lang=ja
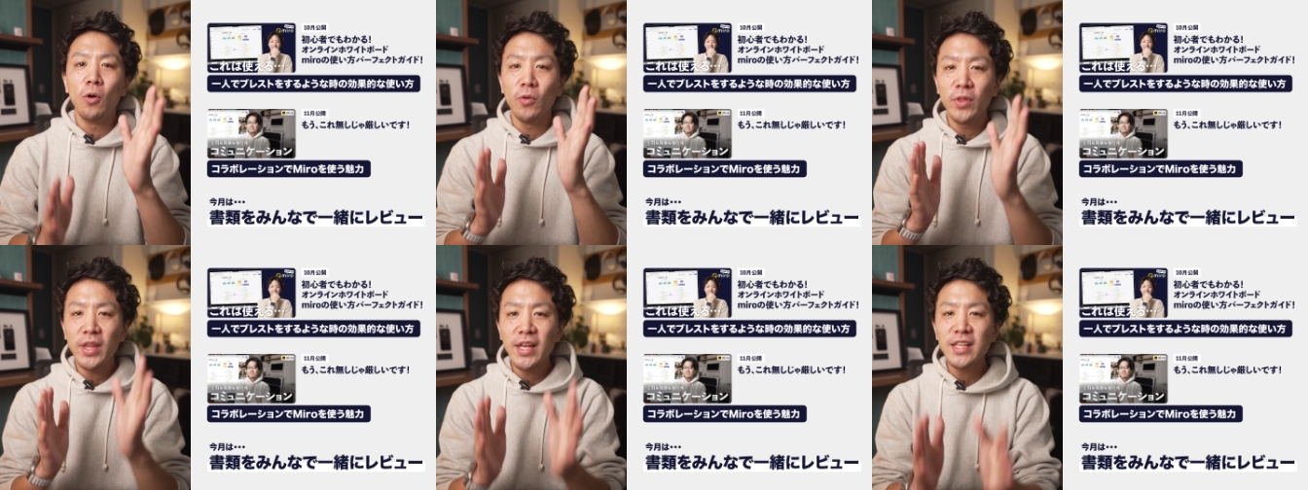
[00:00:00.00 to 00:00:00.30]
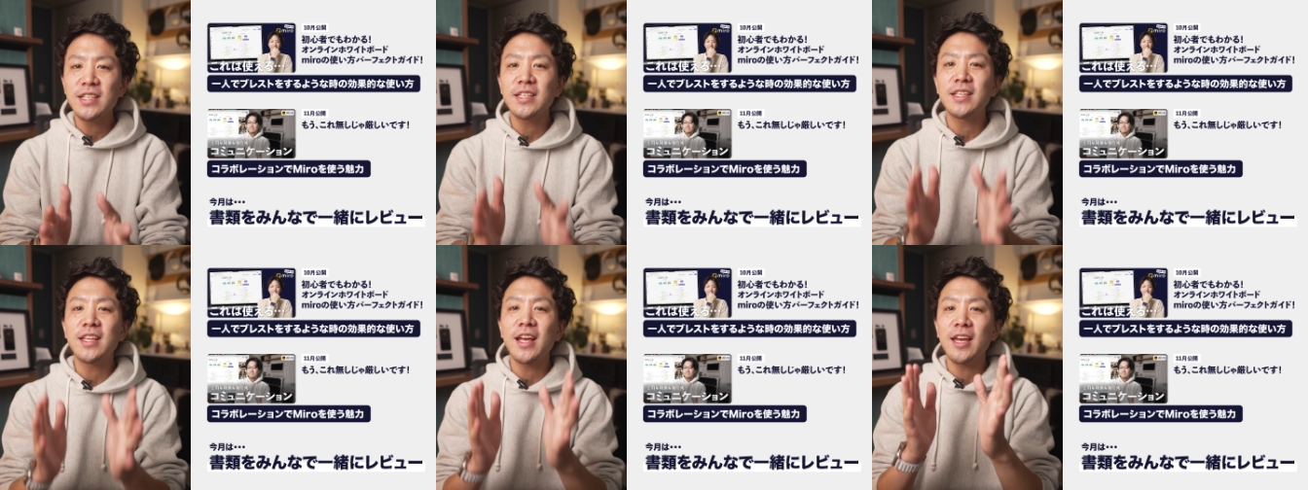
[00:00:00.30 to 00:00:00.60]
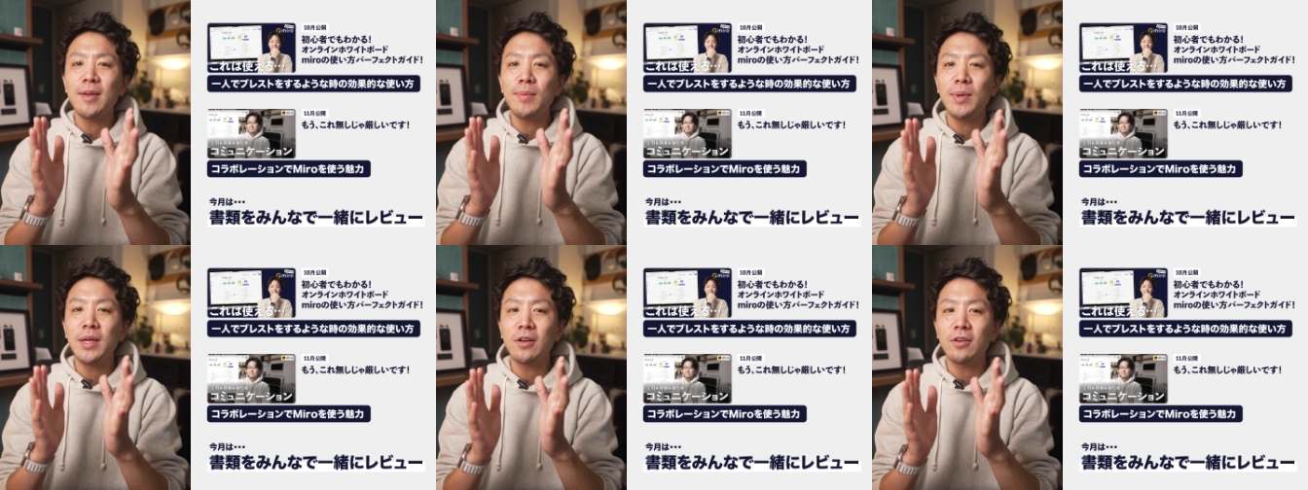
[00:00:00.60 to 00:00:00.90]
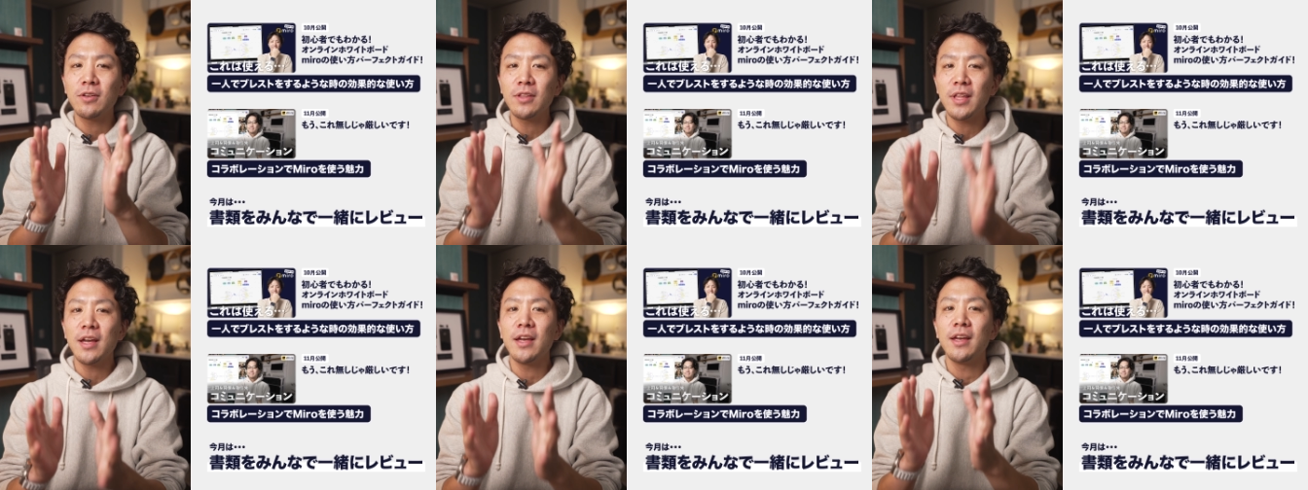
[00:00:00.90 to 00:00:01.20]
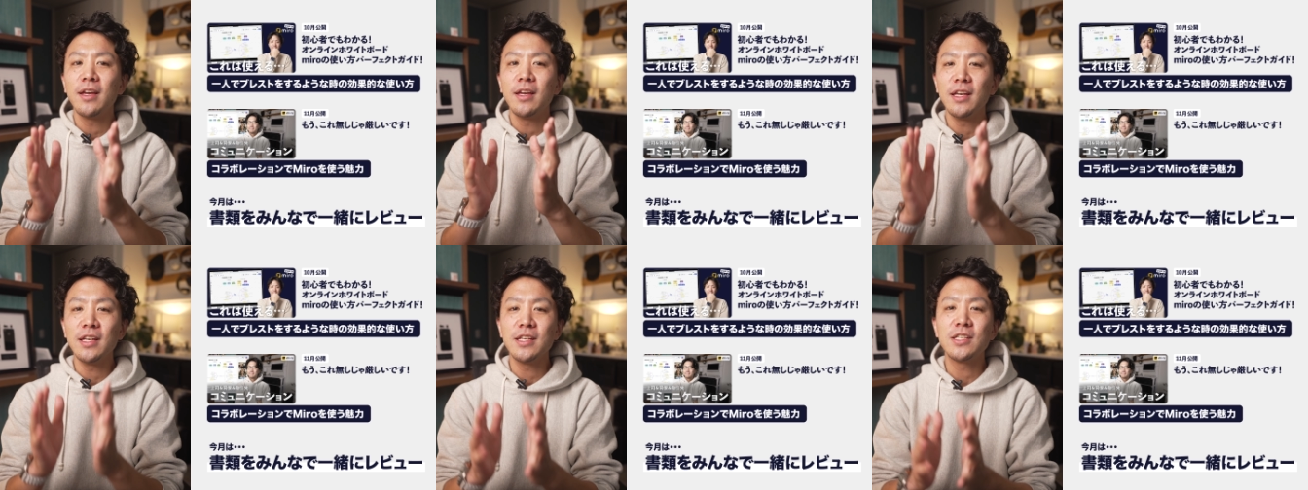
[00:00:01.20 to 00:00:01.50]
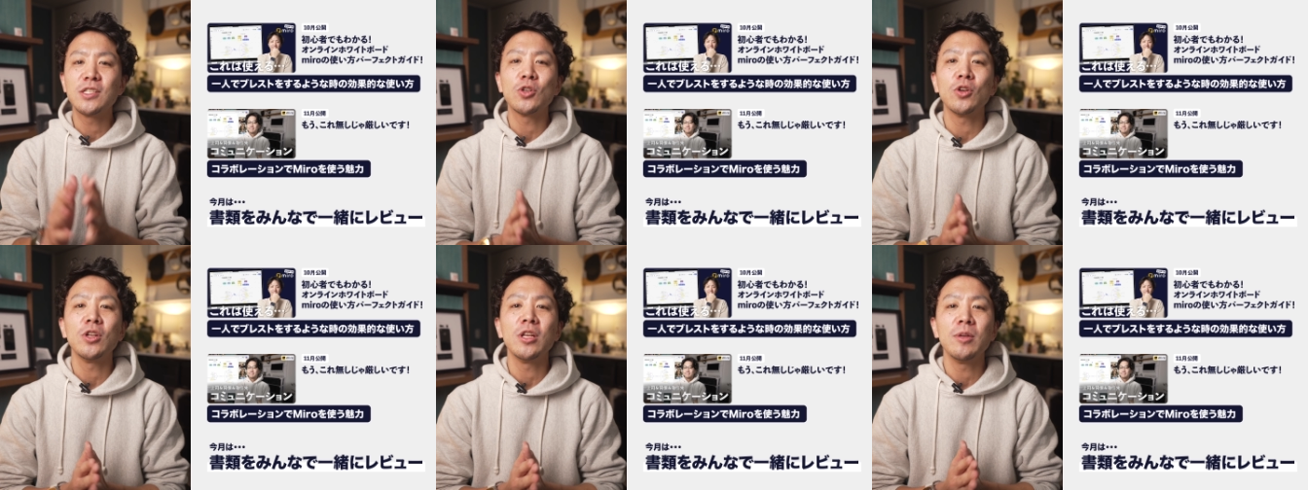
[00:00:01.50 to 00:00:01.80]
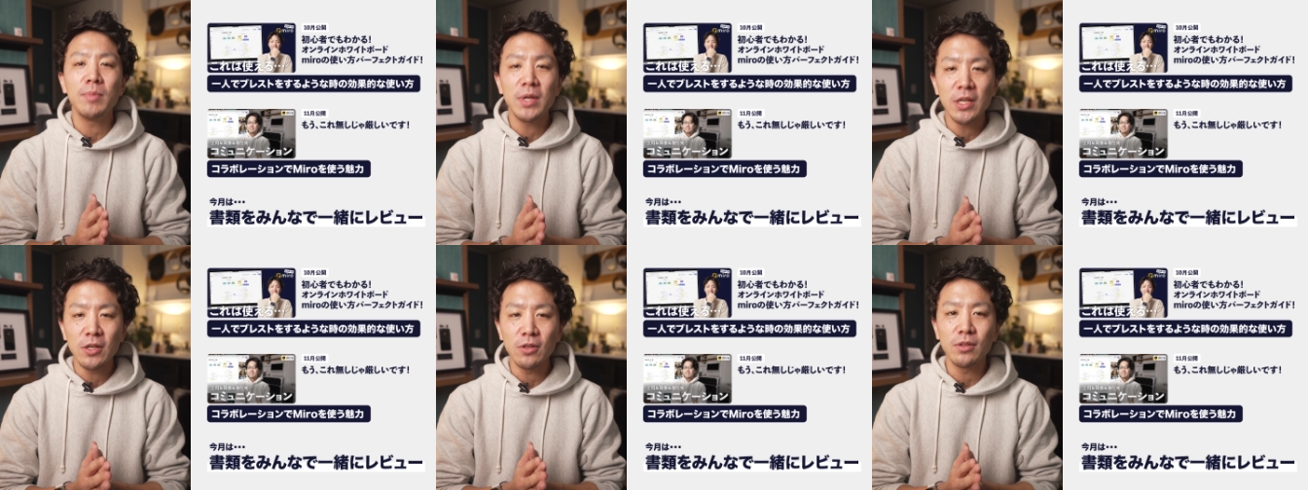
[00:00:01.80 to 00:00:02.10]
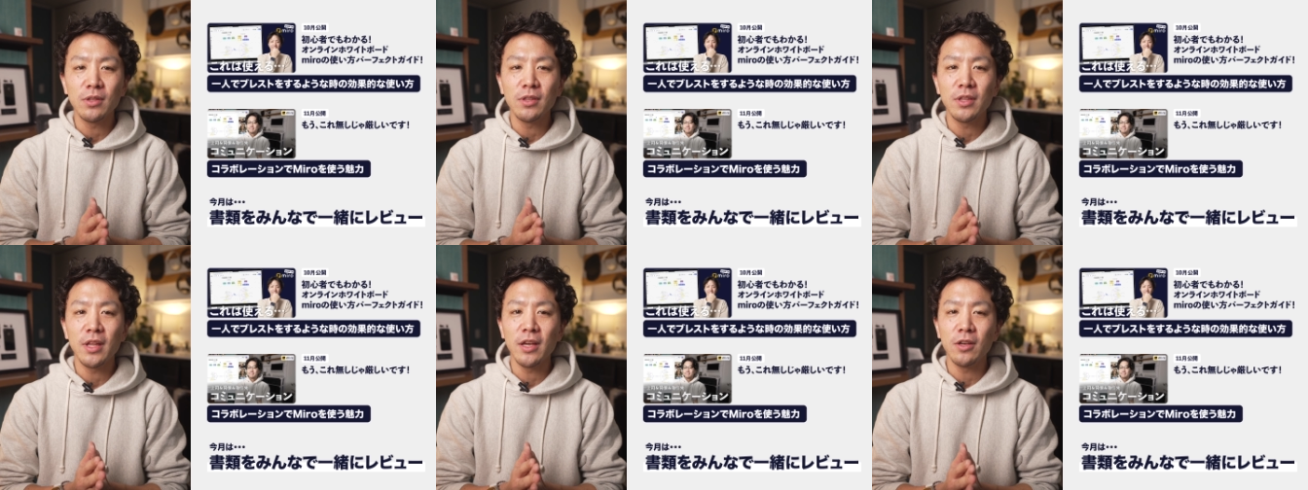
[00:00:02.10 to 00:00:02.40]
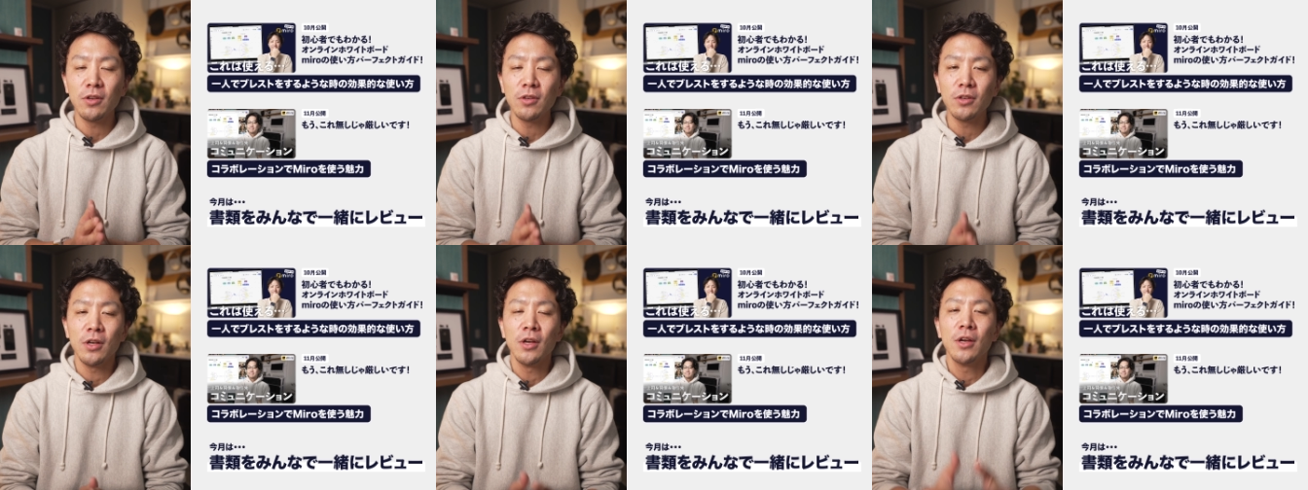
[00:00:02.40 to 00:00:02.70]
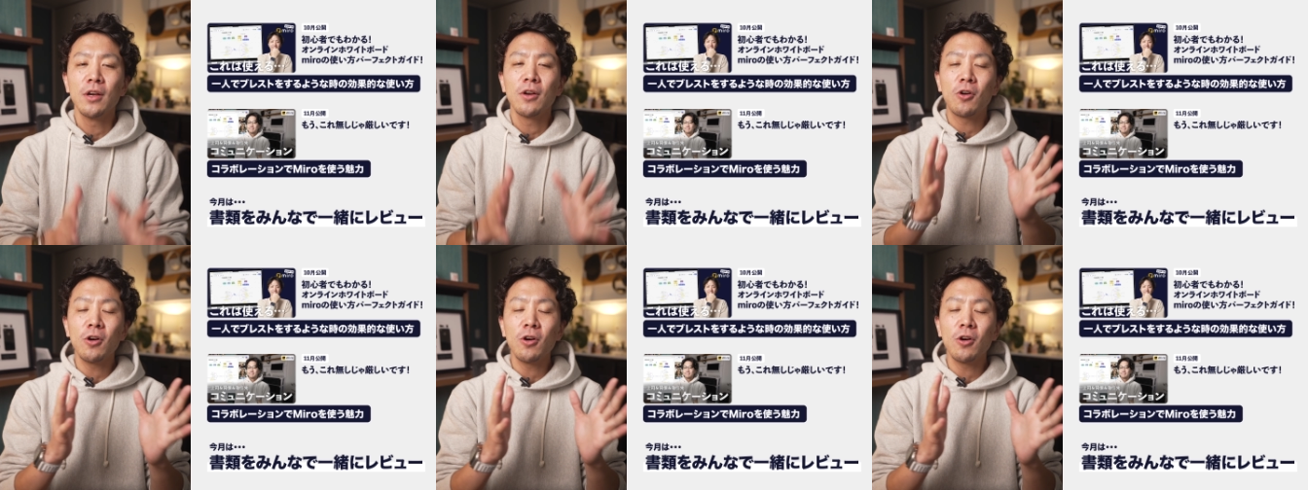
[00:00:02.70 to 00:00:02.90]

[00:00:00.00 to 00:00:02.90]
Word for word: 同じタイミングで一緒に見るっていう